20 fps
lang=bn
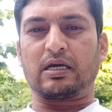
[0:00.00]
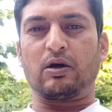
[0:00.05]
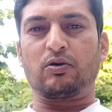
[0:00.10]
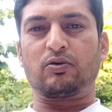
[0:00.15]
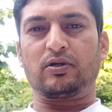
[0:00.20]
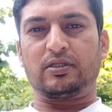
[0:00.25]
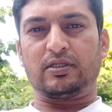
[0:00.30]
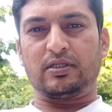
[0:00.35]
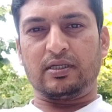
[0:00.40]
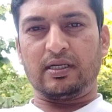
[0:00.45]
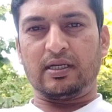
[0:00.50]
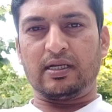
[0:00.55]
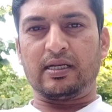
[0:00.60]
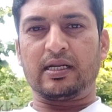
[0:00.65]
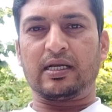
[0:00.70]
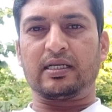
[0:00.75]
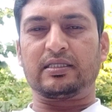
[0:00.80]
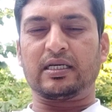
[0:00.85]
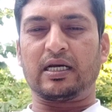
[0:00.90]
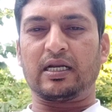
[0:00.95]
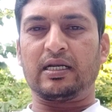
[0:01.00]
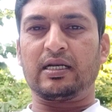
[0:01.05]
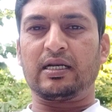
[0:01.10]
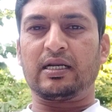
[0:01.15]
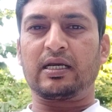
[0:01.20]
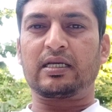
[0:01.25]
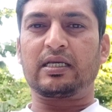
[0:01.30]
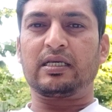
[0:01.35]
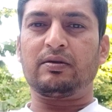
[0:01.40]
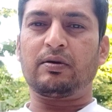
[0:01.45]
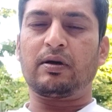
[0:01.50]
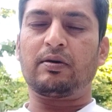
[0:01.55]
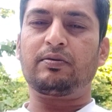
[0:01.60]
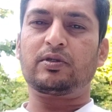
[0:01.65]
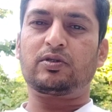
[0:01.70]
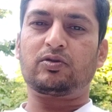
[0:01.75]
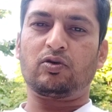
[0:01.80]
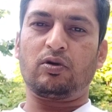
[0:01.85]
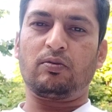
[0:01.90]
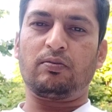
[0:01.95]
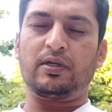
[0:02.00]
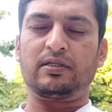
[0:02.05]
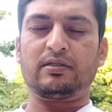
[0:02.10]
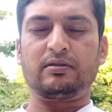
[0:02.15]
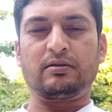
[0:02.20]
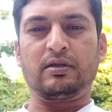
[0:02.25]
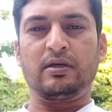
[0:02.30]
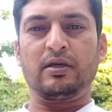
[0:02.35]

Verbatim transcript: কাউকে চেনেন না জানেন না কিভাবে চলবেন